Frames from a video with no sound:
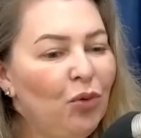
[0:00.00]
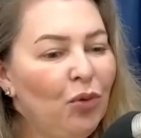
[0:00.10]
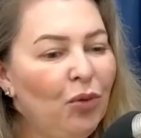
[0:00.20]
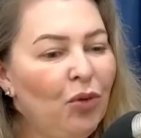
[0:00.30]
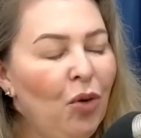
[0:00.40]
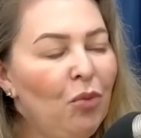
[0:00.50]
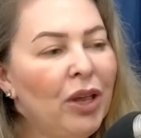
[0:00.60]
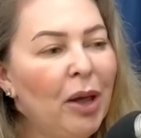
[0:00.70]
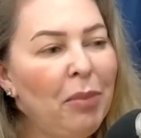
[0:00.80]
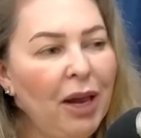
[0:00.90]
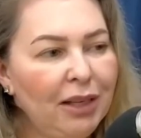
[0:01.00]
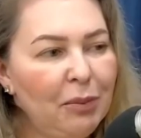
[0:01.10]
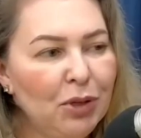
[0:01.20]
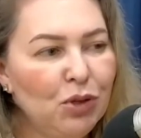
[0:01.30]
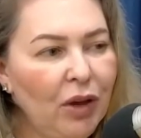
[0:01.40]
o, como que a pele da
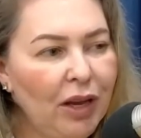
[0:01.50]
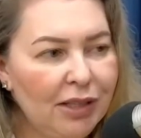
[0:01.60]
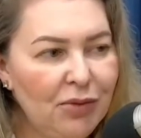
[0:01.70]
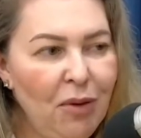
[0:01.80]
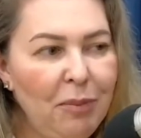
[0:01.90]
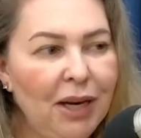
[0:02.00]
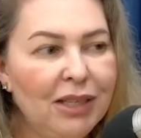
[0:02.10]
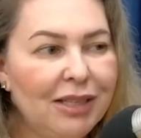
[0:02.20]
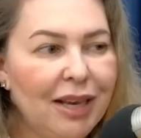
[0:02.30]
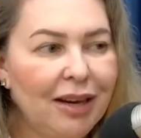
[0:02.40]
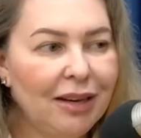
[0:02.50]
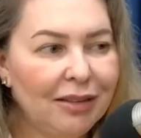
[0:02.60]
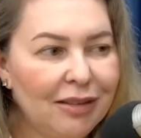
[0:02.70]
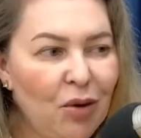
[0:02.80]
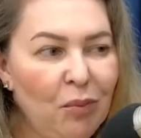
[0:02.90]
pessoa é. Se é uma ah, pele sim,
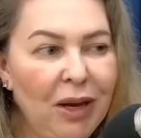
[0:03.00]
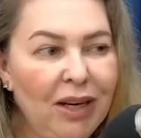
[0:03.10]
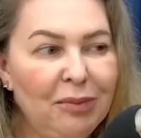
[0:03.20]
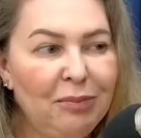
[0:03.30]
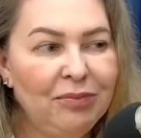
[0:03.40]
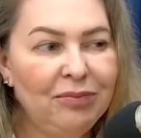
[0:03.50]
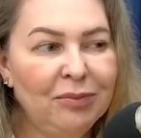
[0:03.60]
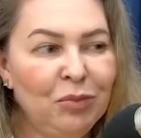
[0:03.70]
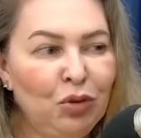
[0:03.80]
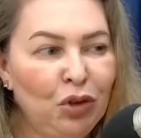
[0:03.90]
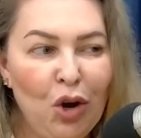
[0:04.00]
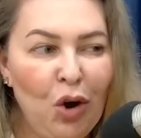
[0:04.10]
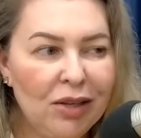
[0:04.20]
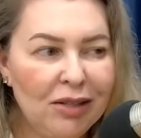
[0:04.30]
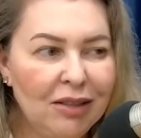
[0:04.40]
seca, se é uma sim. pele muito
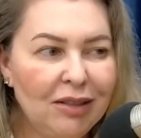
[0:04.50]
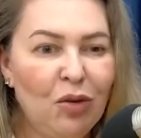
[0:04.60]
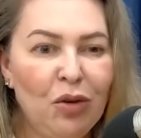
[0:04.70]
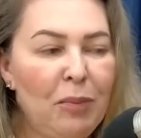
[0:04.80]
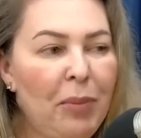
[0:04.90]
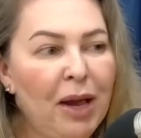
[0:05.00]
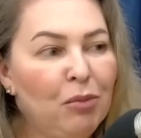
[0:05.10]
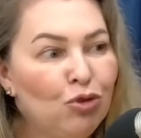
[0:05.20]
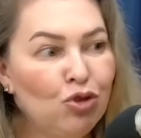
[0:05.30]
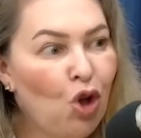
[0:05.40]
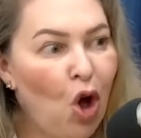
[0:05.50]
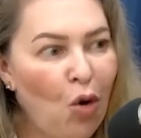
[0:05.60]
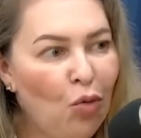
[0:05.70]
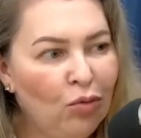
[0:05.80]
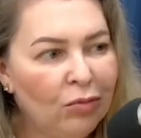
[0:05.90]
oleosa, uhum. ou que uhum. pega muito
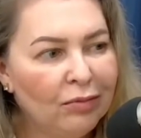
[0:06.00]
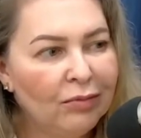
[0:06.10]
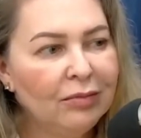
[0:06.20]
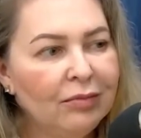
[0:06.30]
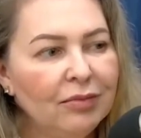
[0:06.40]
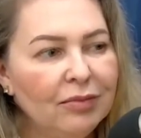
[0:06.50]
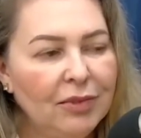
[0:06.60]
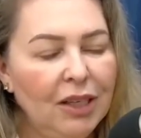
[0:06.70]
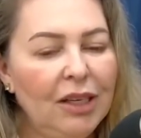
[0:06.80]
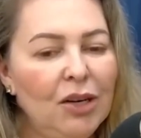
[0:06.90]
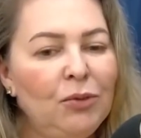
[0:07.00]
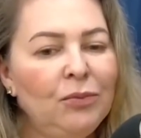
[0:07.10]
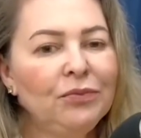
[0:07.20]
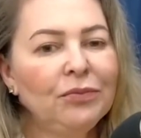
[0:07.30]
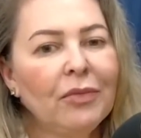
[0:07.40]
sol. Sim, sim. Entendeu?
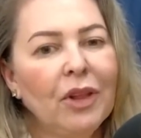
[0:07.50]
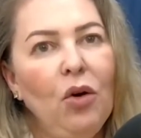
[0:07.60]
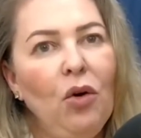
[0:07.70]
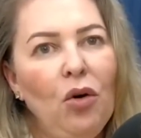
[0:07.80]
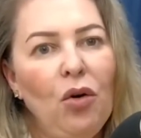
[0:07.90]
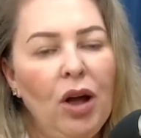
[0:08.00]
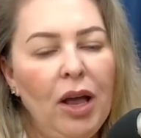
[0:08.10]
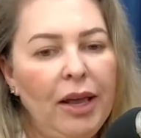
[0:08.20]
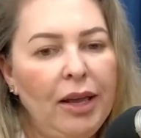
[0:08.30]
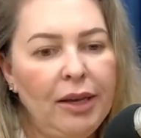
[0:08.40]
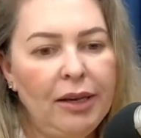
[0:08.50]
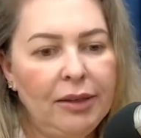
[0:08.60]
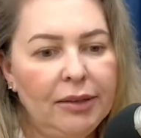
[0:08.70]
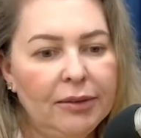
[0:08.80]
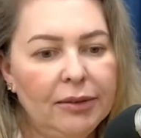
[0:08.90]
Ou é